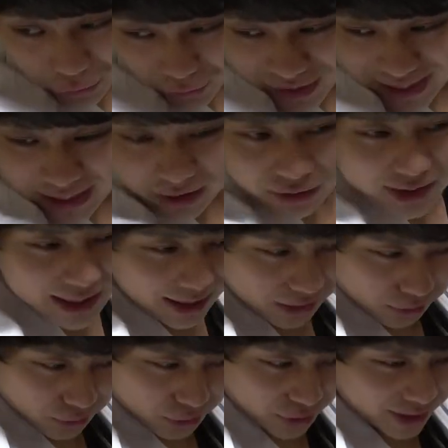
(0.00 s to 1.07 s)
トキシンの洗
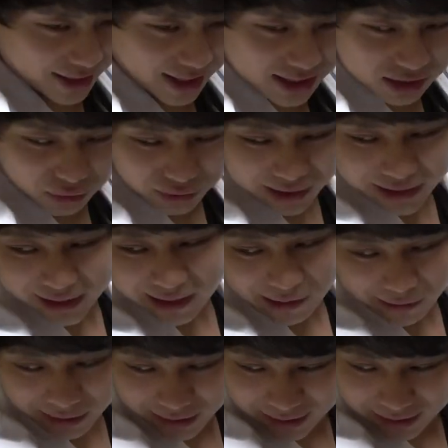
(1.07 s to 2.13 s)
脳を繰り返すことができる